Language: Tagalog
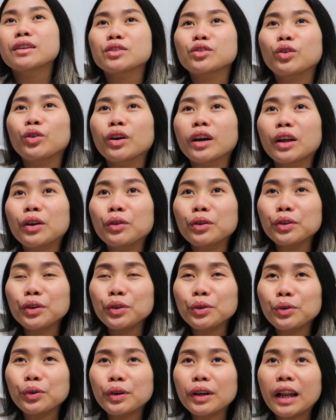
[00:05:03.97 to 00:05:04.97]
So, ganun
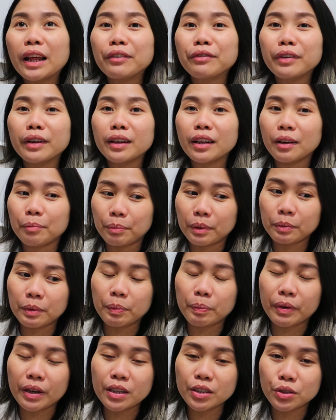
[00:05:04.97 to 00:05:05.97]
yung level ng
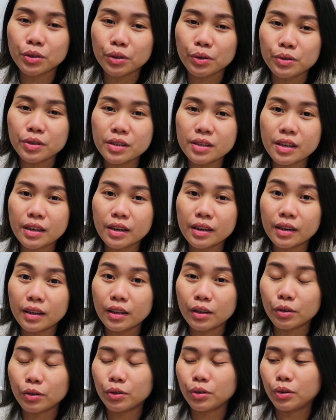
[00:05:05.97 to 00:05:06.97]
pagpe-pressure ko sa
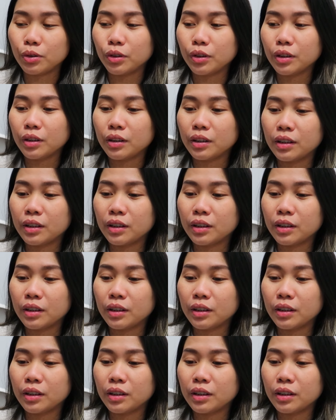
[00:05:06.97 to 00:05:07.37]
sarili ko nun.